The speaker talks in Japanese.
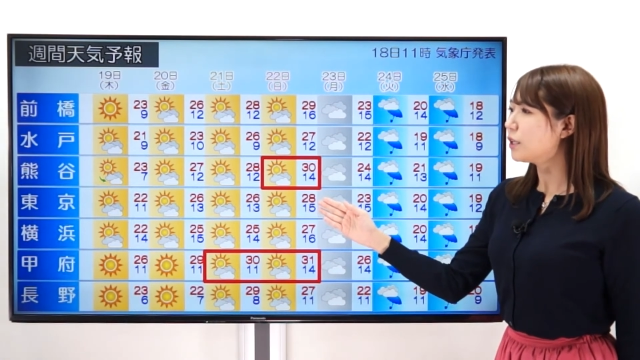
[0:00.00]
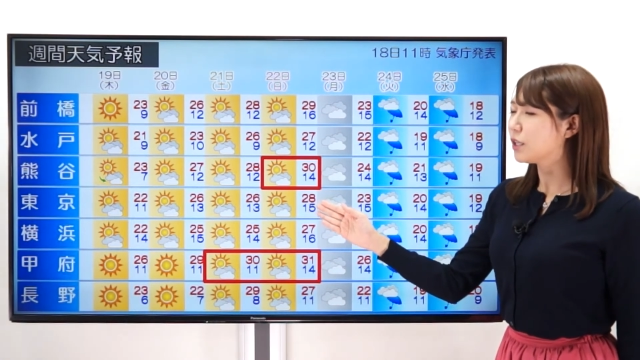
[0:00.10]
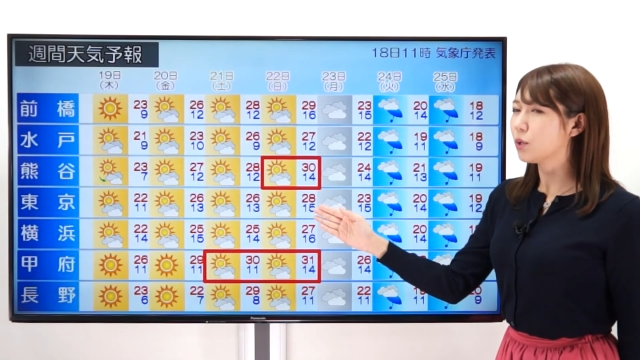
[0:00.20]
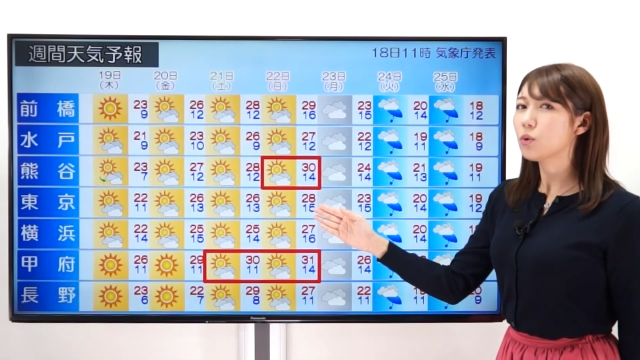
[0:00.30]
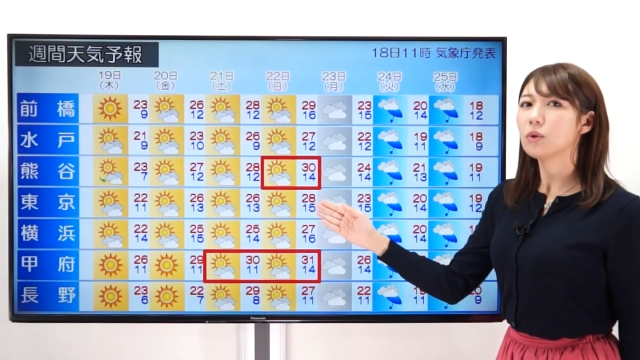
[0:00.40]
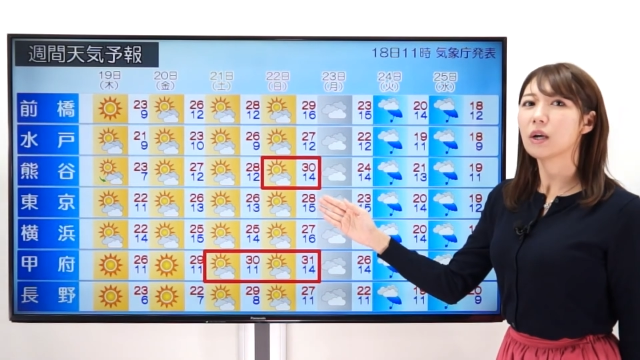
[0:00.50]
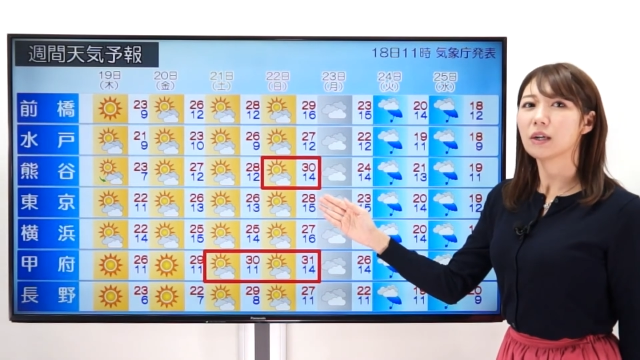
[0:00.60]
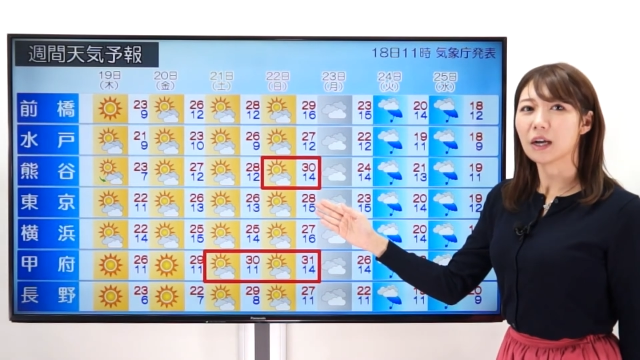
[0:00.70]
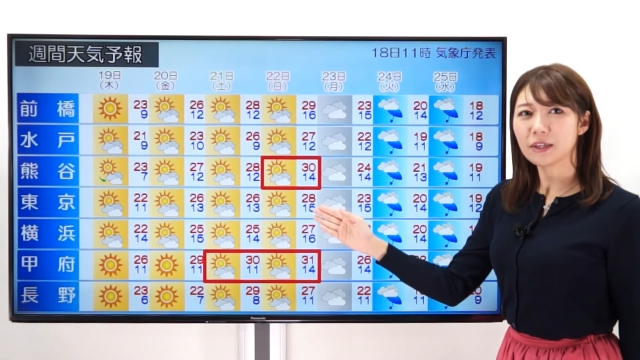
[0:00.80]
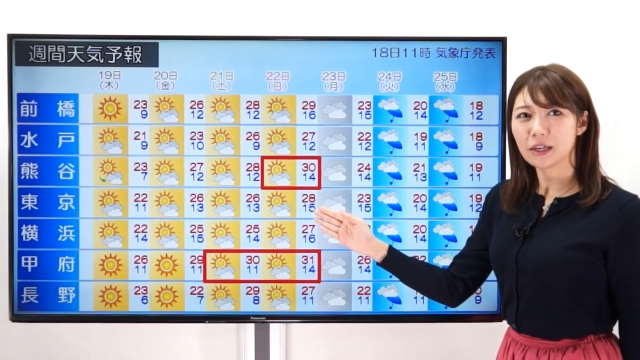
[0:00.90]
気温が
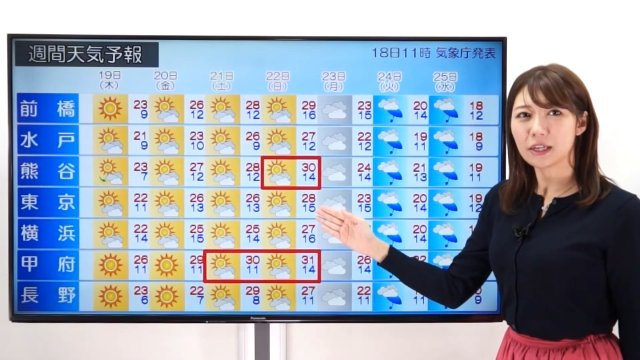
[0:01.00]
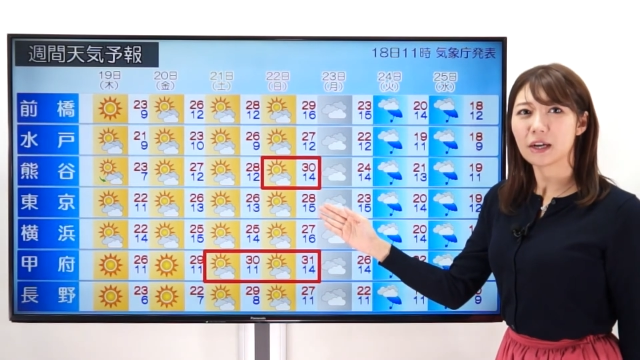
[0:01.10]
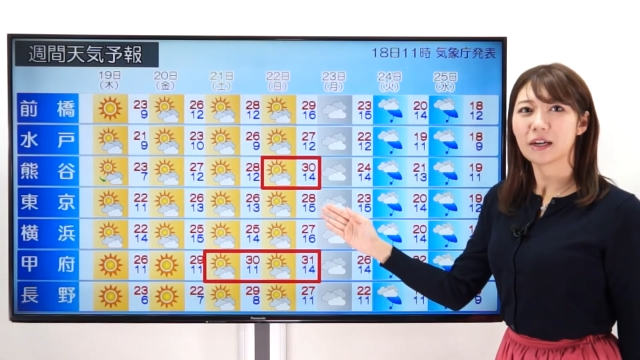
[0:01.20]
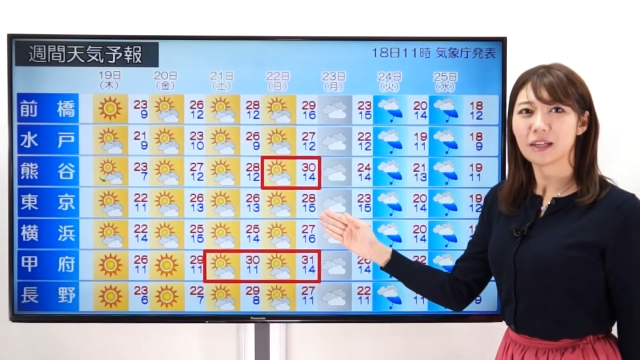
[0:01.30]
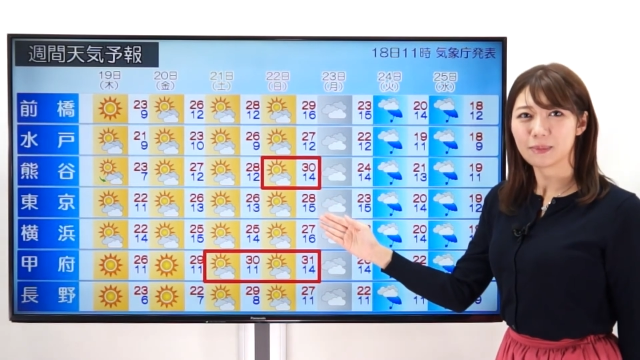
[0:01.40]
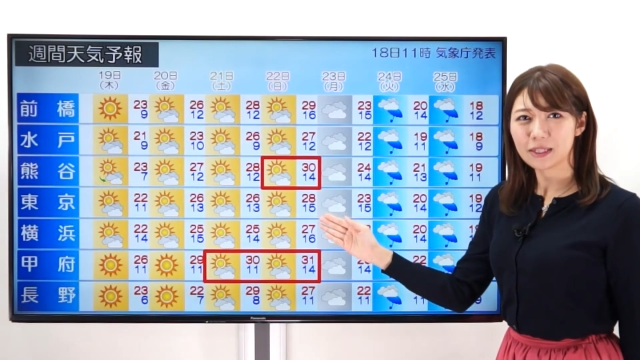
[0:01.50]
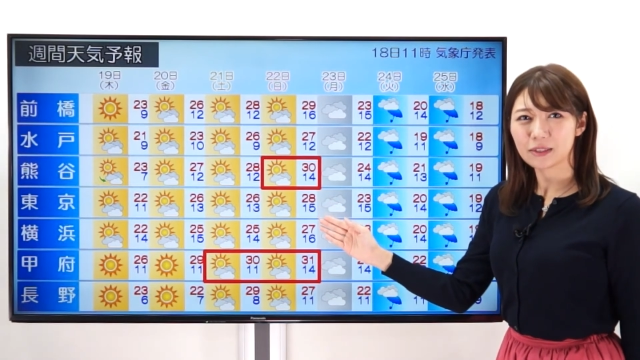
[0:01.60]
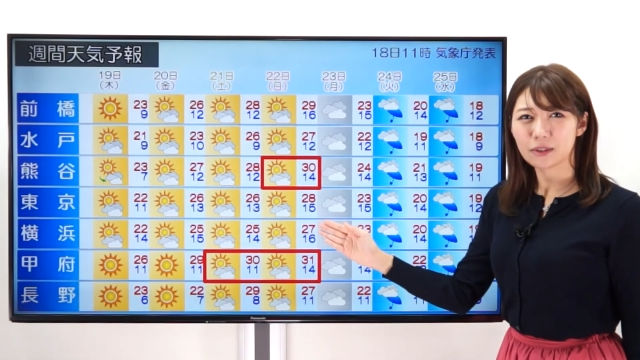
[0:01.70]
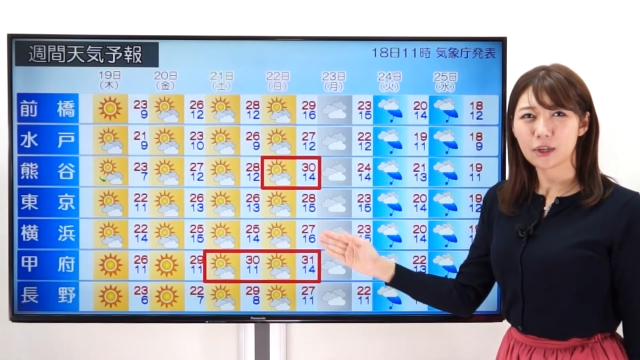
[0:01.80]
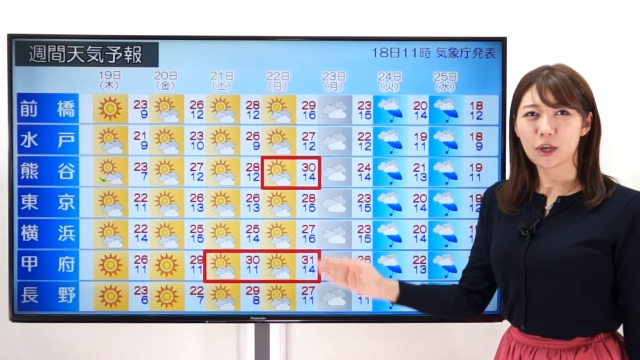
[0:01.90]
かなり上がります。